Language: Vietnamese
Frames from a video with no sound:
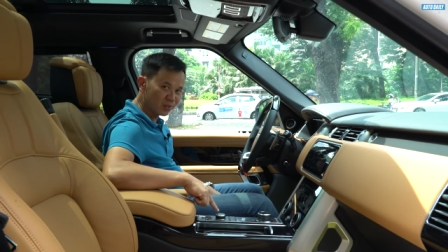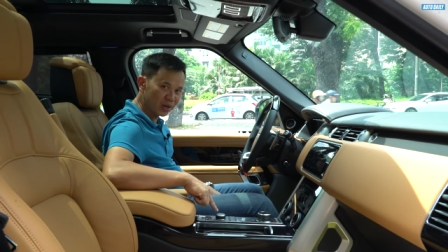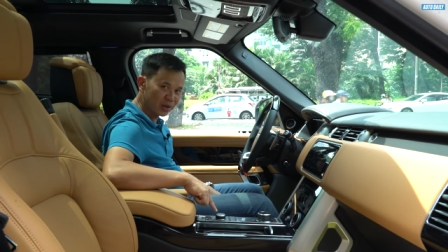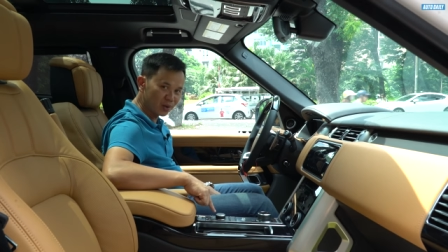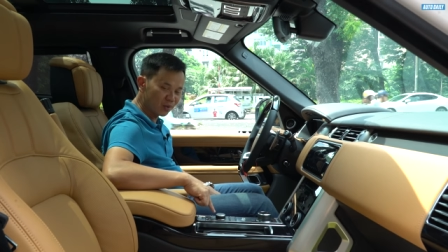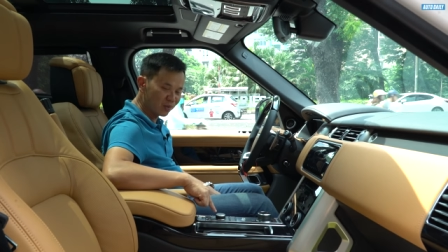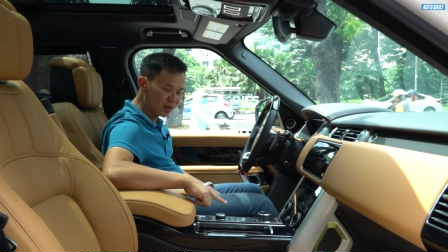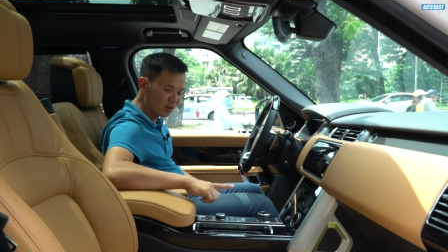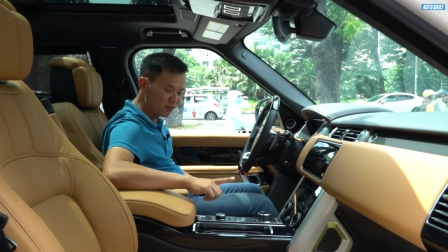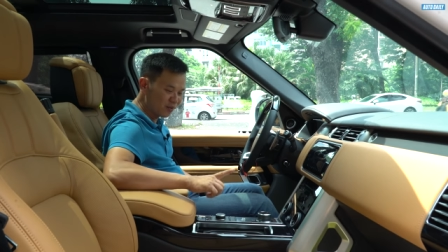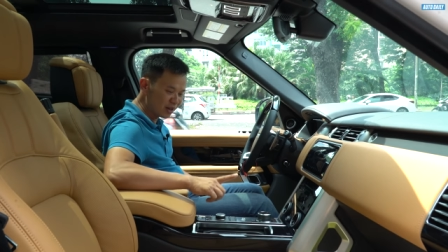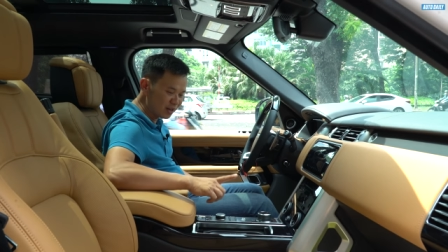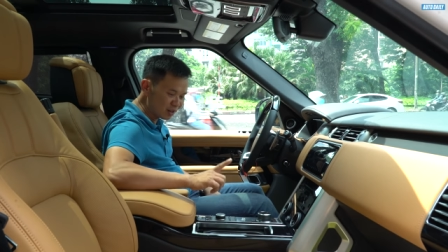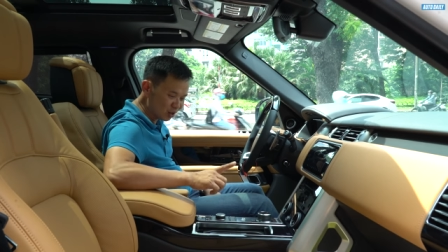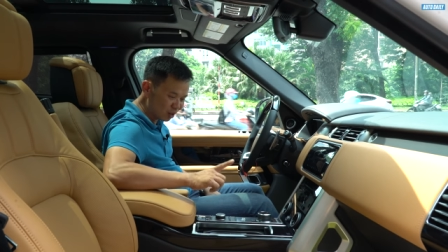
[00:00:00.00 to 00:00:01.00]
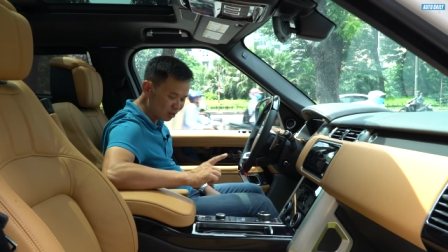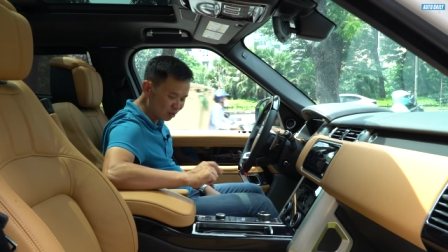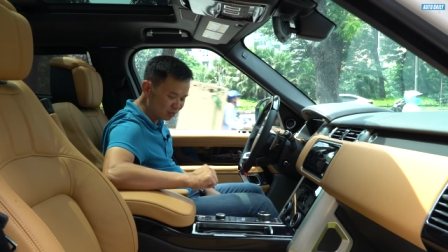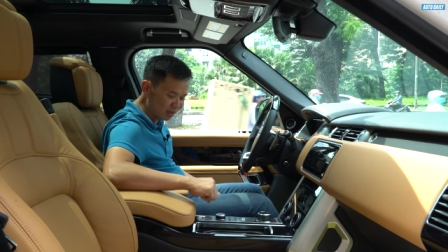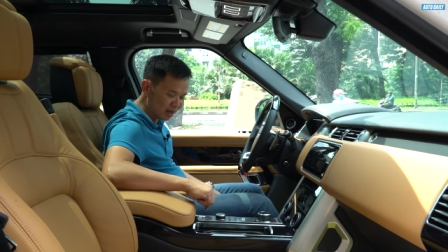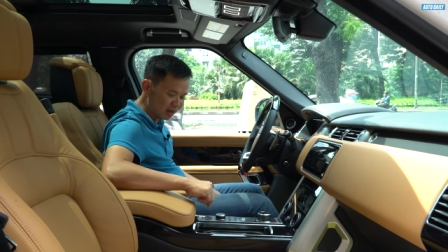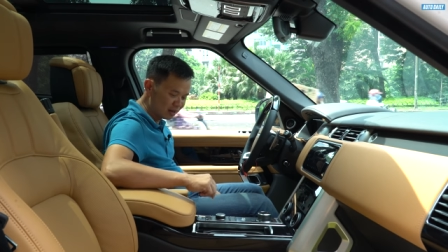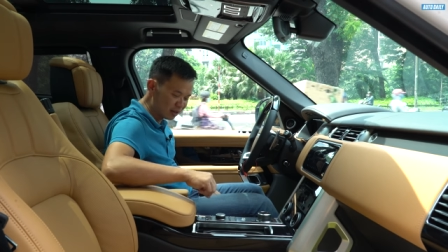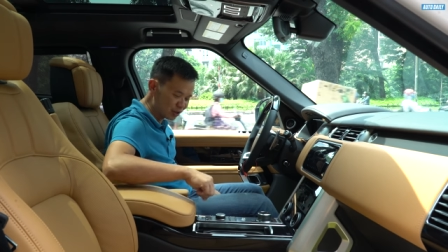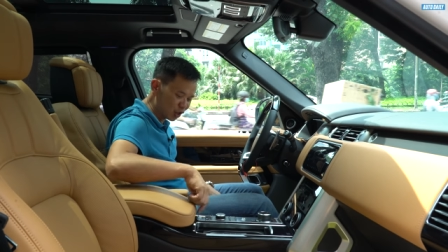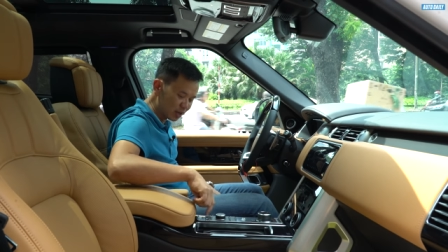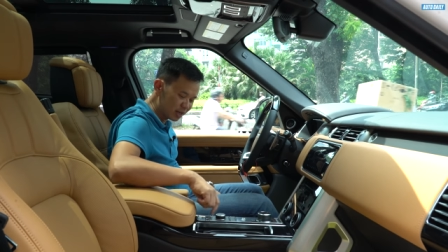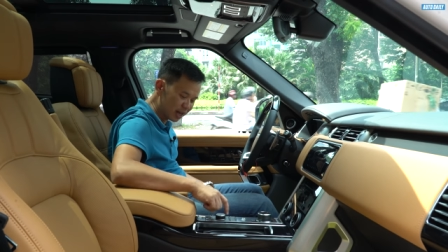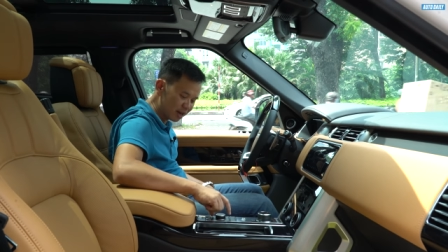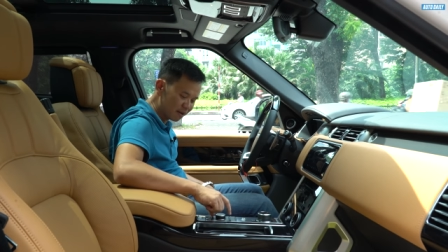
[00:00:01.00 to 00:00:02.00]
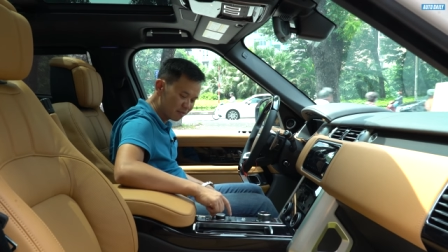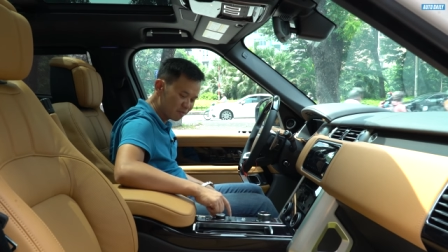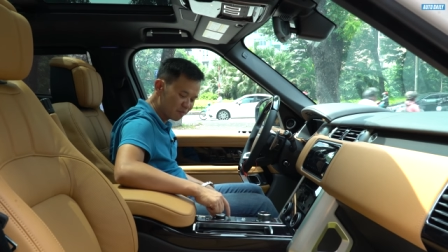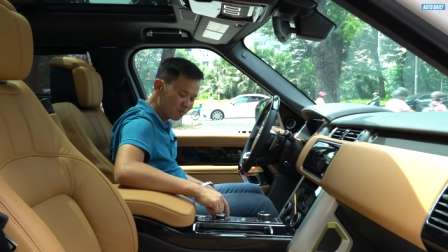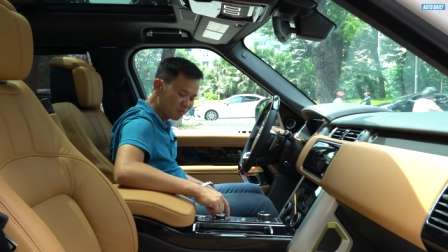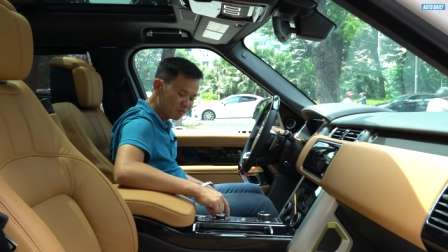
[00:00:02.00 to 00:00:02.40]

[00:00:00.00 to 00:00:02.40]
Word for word: Range Rover vẫn cho chúng ta lựa chọn nhanh